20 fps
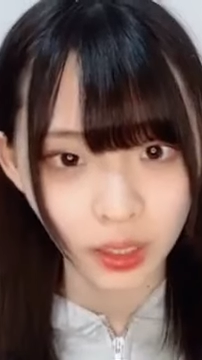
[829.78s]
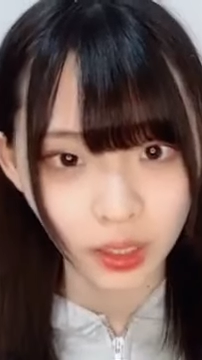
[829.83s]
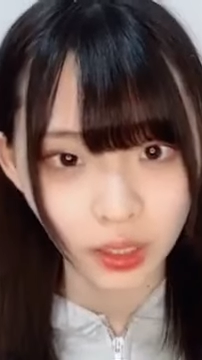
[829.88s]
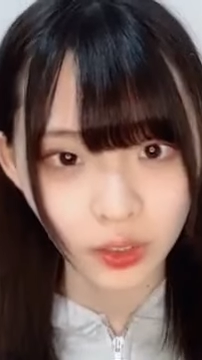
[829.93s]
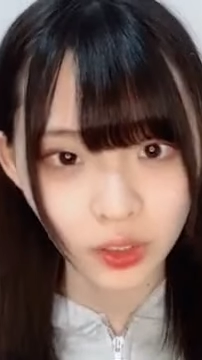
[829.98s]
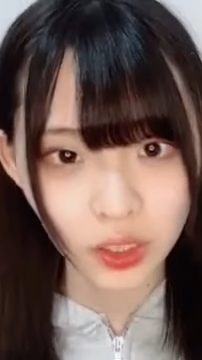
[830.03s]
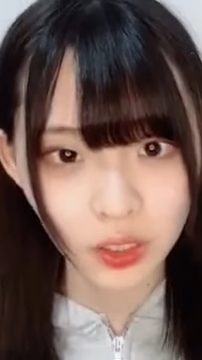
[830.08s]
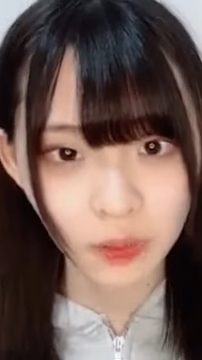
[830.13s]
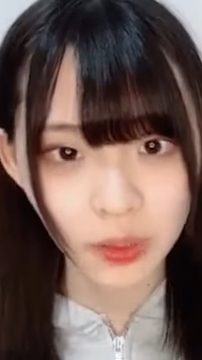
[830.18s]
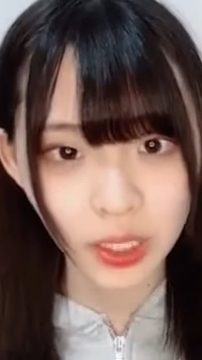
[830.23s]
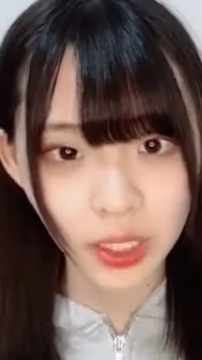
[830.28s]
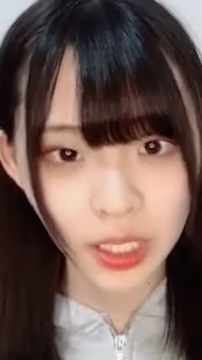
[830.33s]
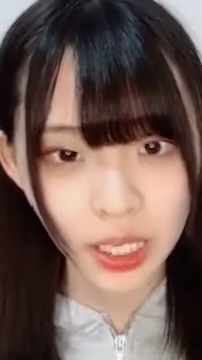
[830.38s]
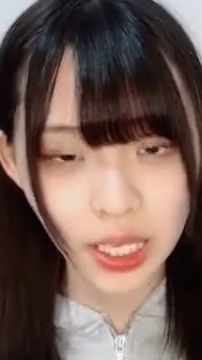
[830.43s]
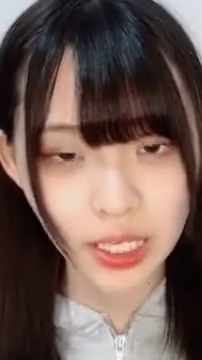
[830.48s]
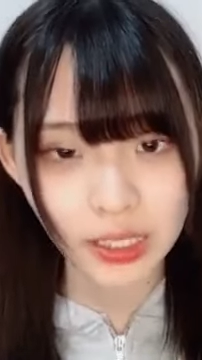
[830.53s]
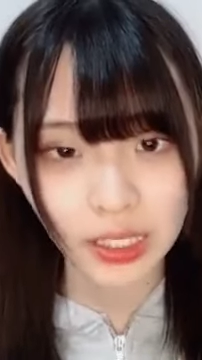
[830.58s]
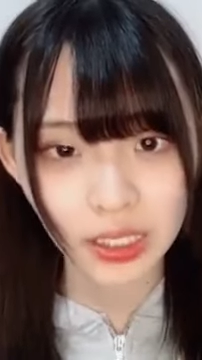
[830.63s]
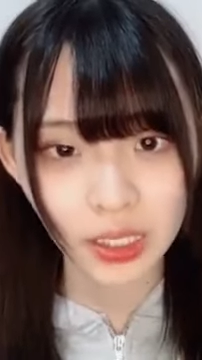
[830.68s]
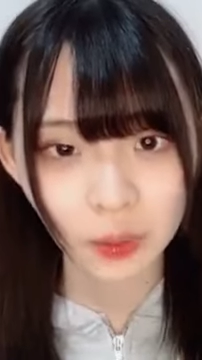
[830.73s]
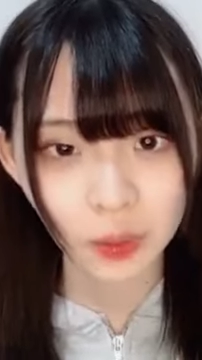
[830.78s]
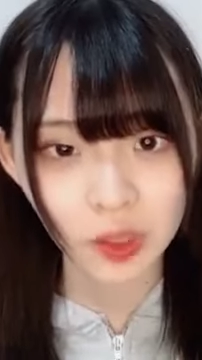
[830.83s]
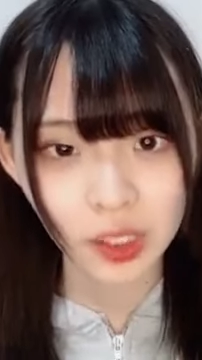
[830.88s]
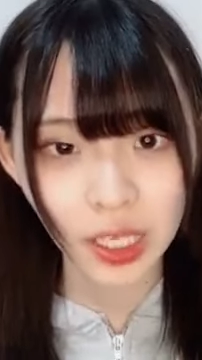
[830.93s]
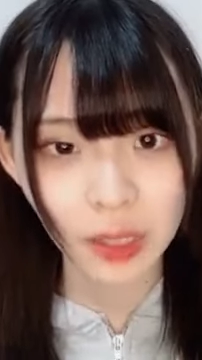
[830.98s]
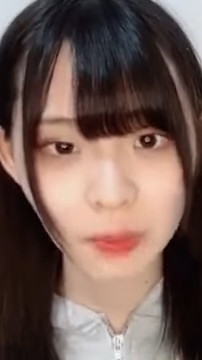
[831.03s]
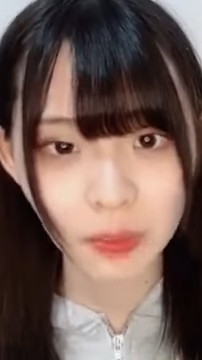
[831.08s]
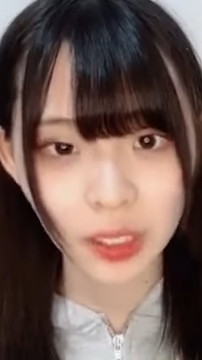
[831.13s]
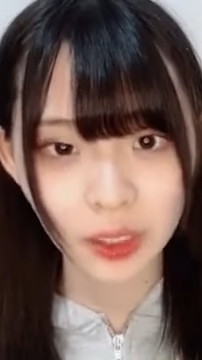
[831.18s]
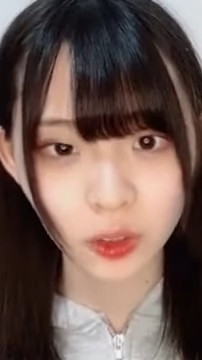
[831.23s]
広島から佐世保
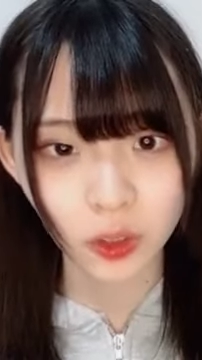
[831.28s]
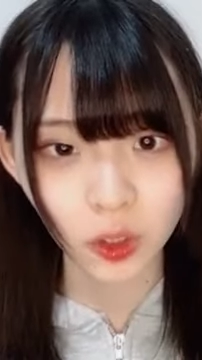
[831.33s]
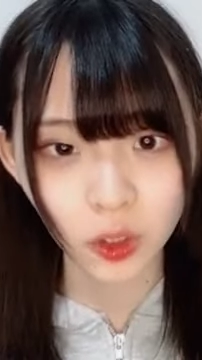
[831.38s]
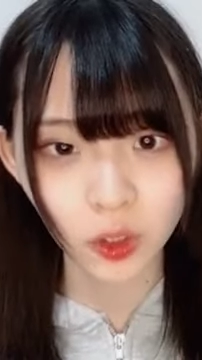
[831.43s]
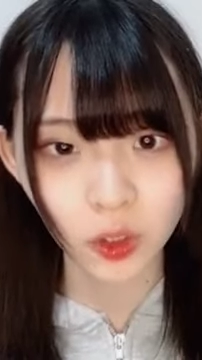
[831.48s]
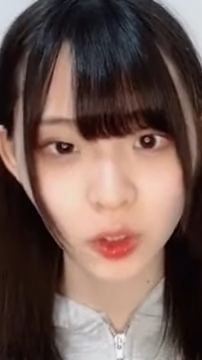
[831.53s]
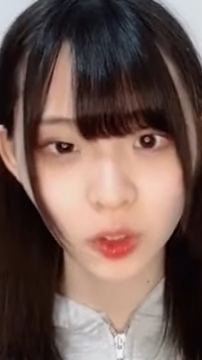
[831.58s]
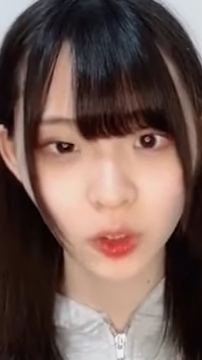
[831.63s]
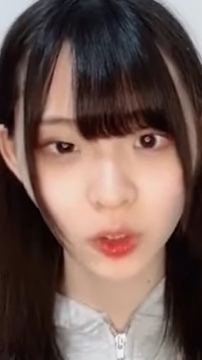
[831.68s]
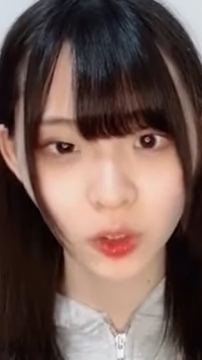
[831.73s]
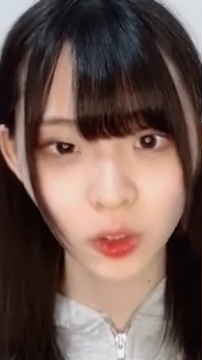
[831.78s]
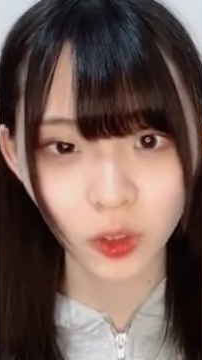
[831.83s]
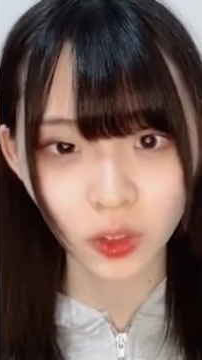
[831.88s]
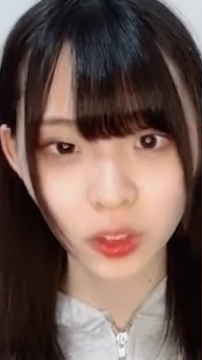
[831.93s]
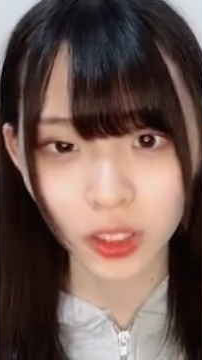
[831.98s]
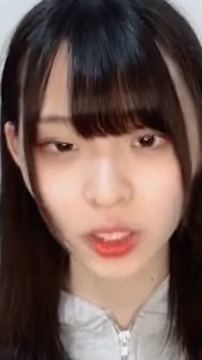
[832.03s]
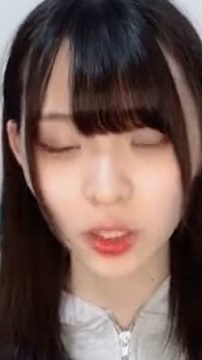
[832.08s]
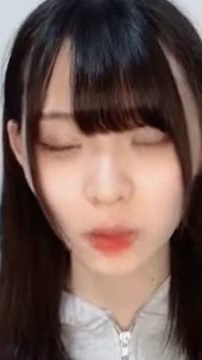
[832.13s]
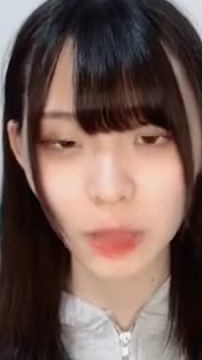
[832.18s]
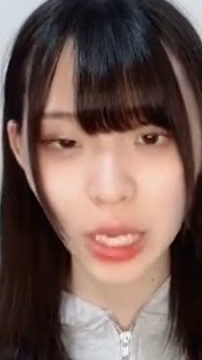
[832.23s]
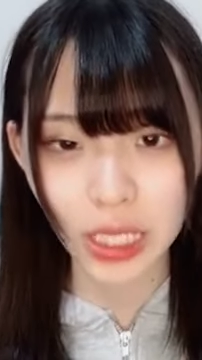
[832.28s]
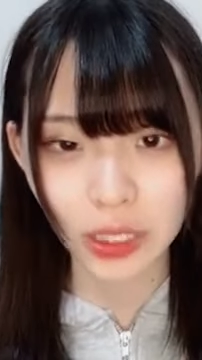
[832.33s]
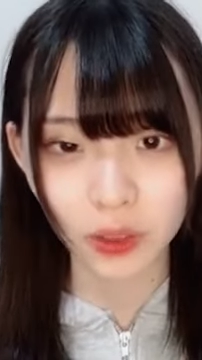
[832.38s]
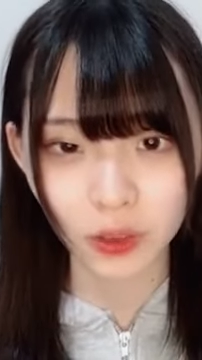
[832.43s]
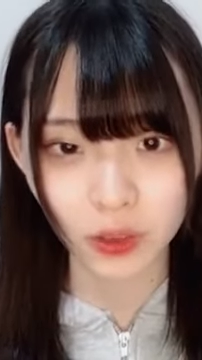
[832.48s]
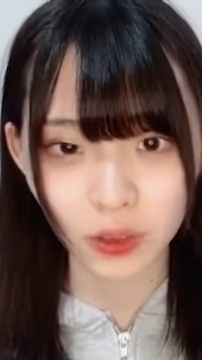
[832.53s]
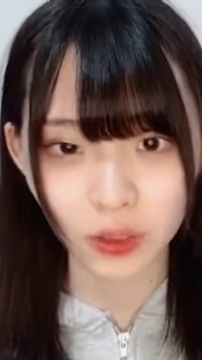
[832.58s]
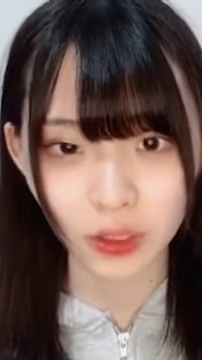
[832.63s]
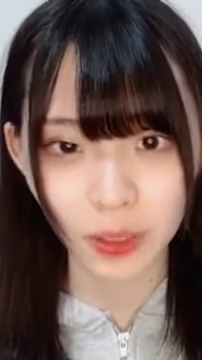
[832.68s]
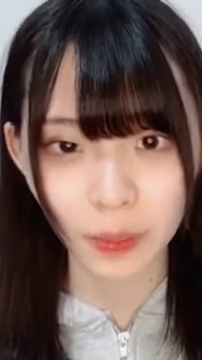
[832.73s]

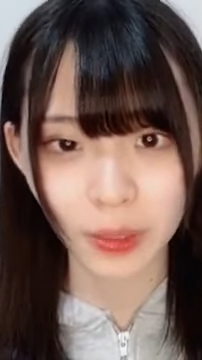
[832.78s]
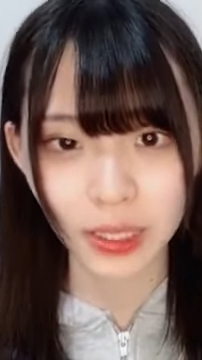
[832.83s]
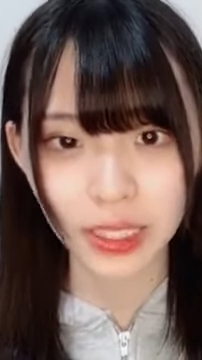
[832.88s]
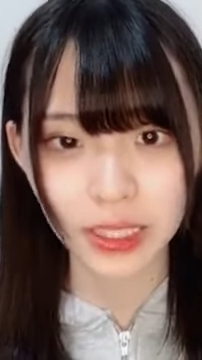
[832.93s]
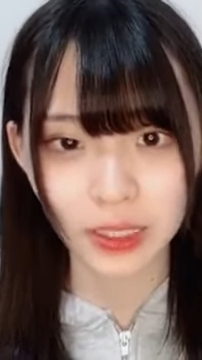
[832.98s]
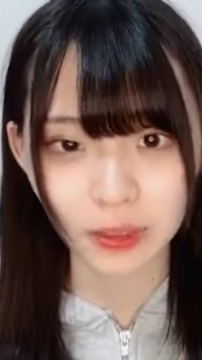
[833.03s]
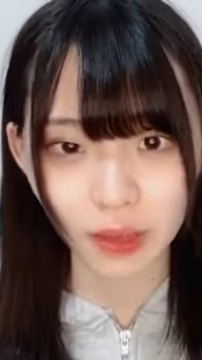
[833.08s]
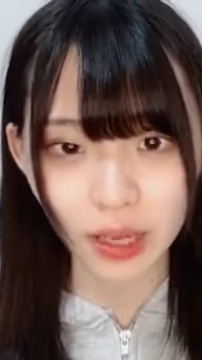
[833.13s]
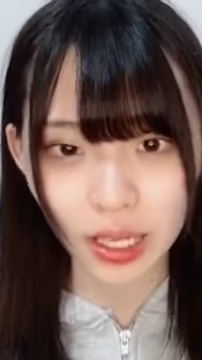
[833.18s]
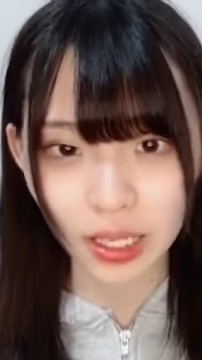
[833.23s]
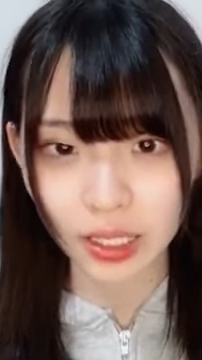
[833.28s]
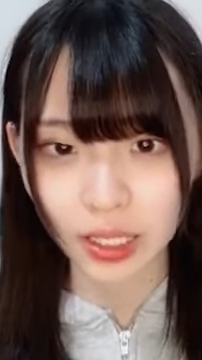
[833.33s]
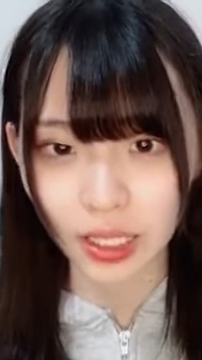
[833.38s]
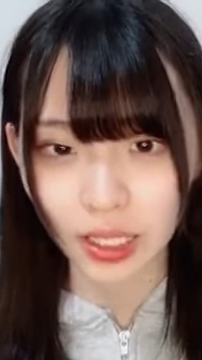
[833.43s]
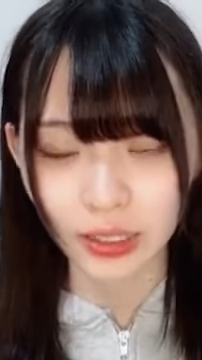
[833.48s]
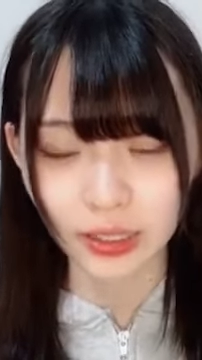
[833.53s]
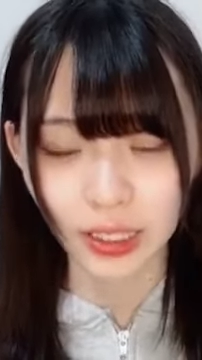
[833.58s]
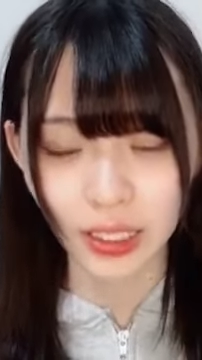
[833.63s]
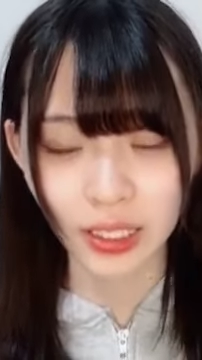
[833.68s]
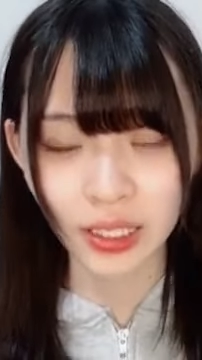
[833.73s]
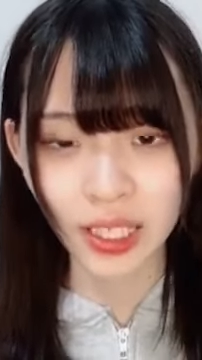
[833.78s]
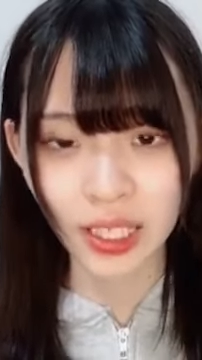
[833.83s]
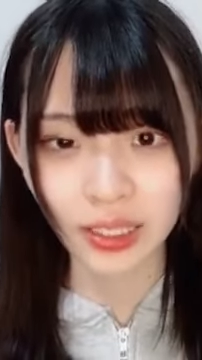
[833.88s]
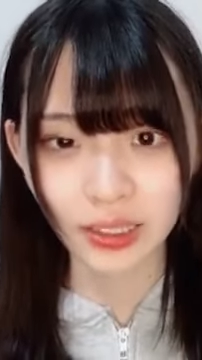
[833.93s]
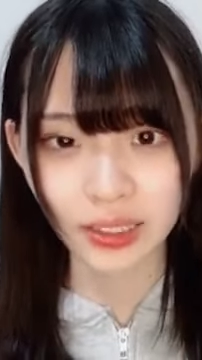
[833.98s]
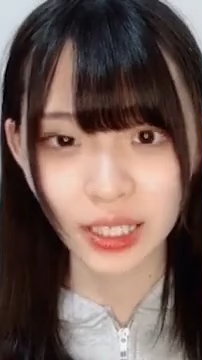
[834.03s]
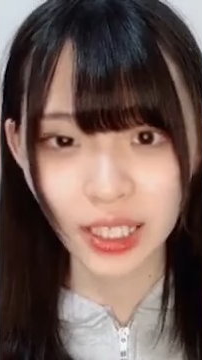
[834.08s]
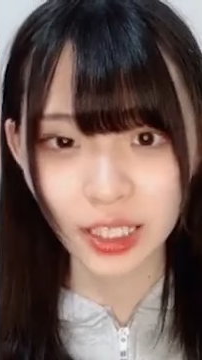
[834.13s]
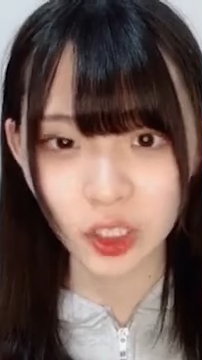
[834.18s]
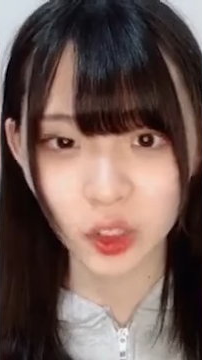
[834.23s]
394km 山梨は
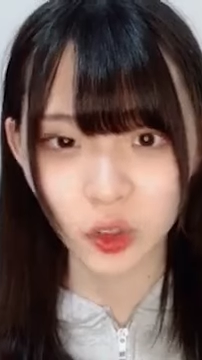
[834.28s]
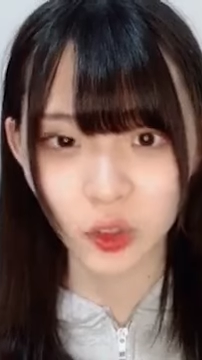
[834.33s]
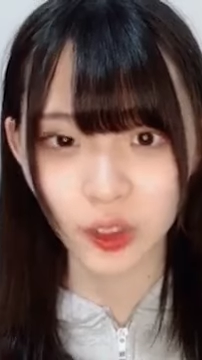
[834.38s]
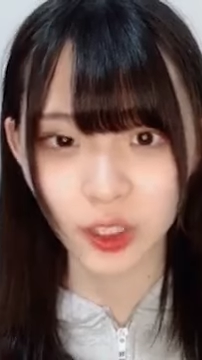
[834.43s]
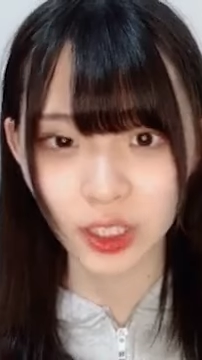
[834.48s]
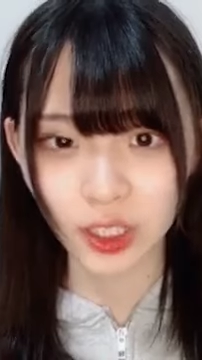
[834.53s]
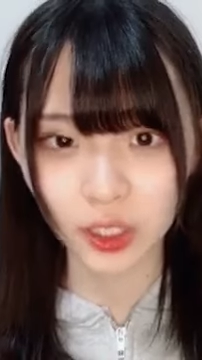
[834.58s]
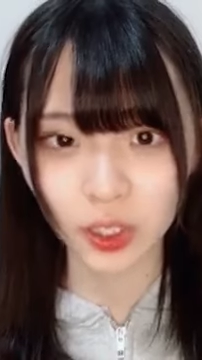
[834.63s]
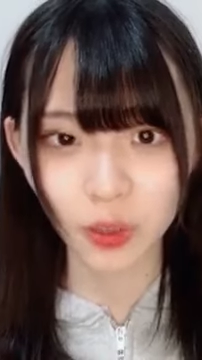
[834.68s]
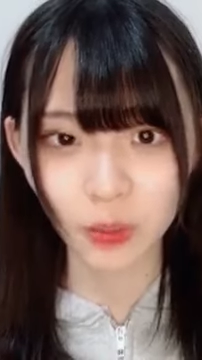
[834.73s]
731km